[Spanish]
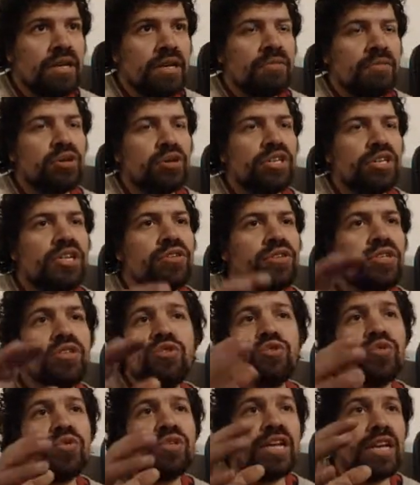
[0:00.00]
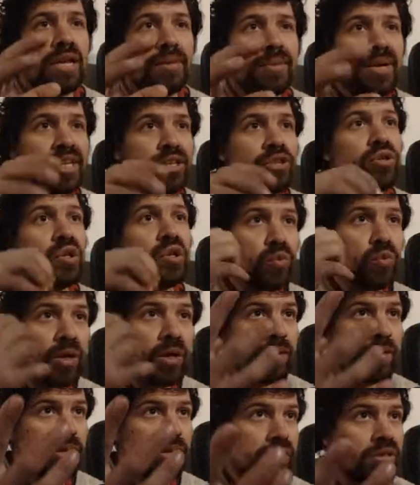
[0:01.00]
Por lo tanto, esto es un elemento
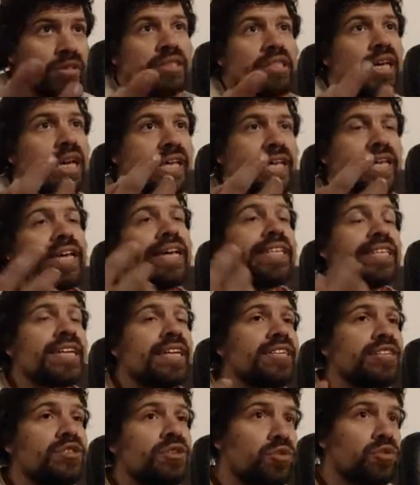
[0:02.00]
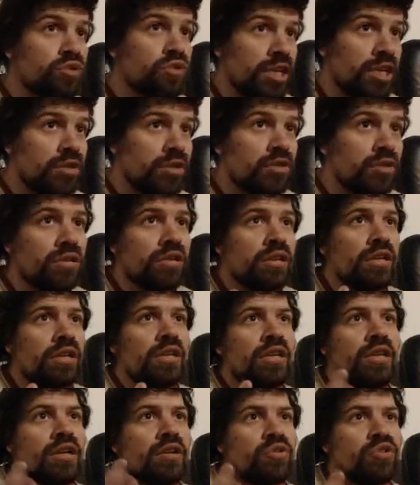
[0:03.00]
nuevo que están introduciendo.
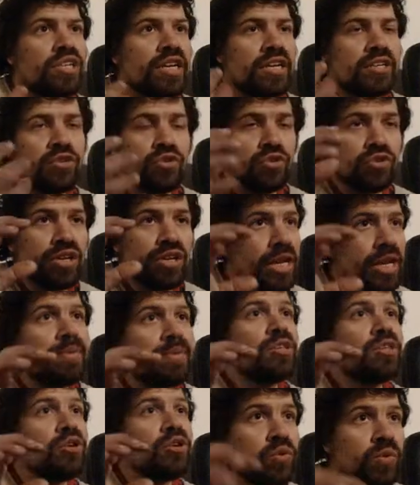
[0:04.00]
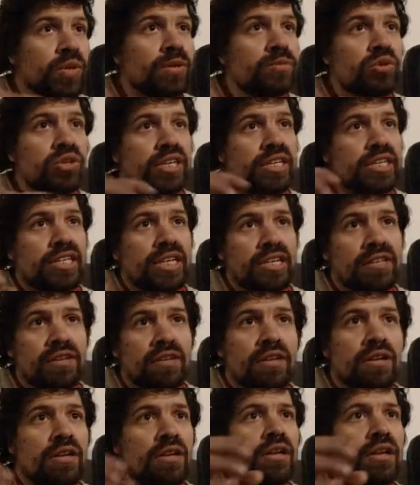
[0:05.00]
O sea, estos son elementos nuevos que están.
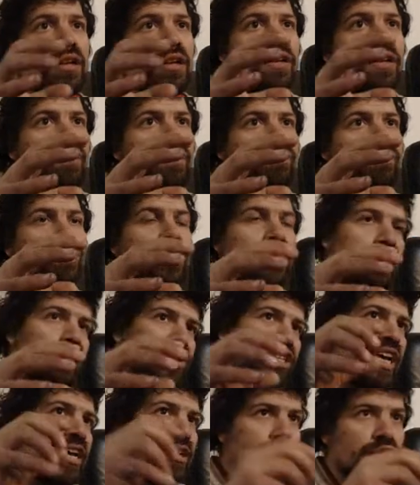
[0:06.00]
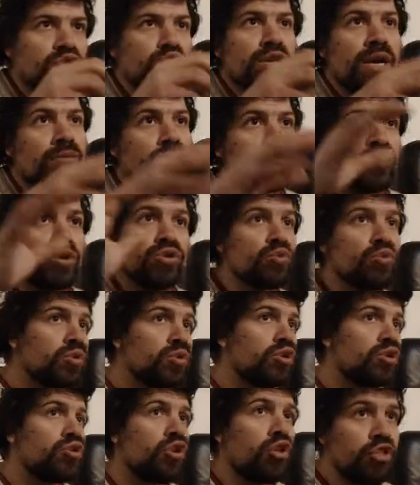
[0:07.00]
O sea, esto es una, no es un
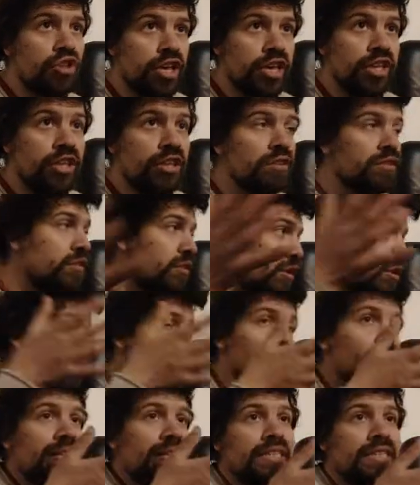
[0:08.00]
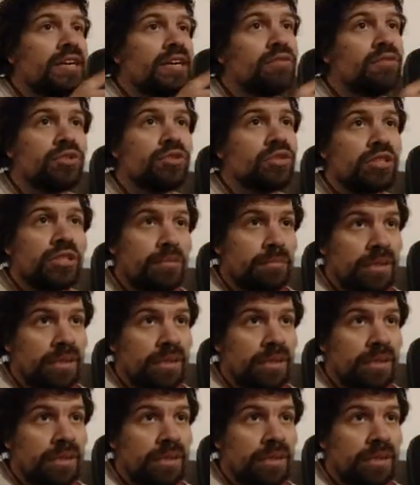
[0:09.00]
juego 2D de los 90 o de los